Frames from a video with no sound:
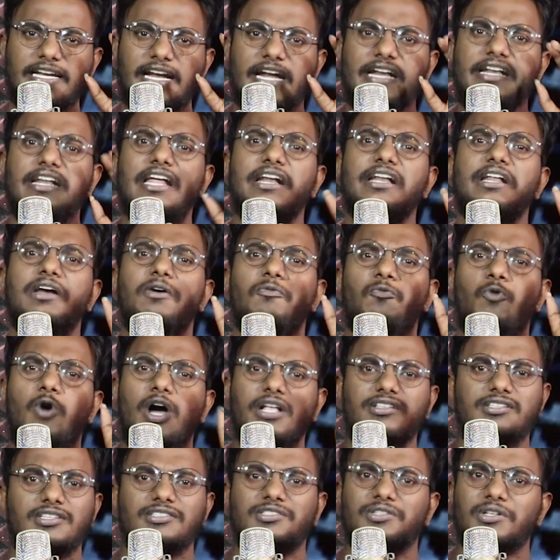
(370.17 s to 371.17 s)
என்னென்ன
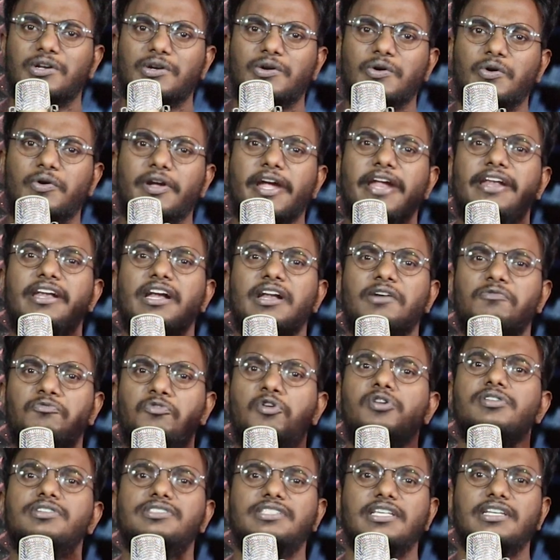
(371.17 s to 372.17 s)
வாட்சஸ் இருக்கோ என்னென்ன
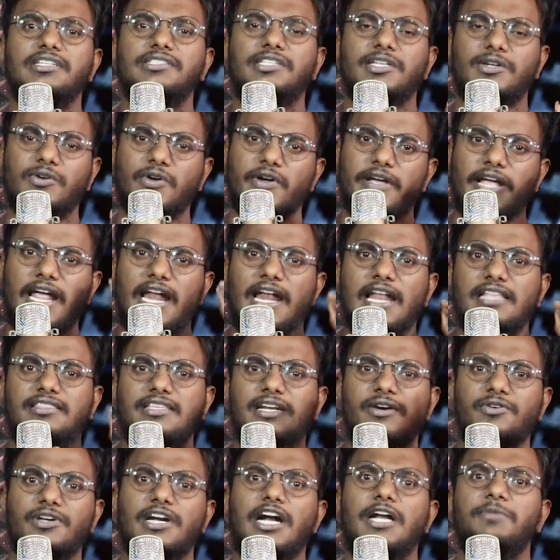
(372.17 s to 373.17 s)
ஃபோன் சீரிஸ் இருக்கோ
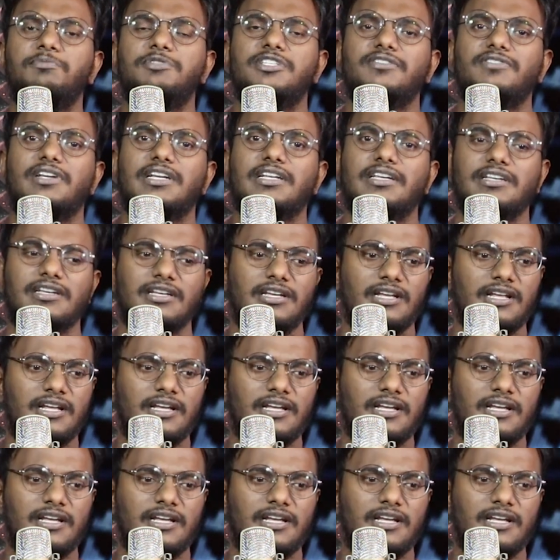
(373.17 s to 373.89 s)
எல்லாத்தையும் நான் உனக்கு அனுப்பிச்சி விட்றேன்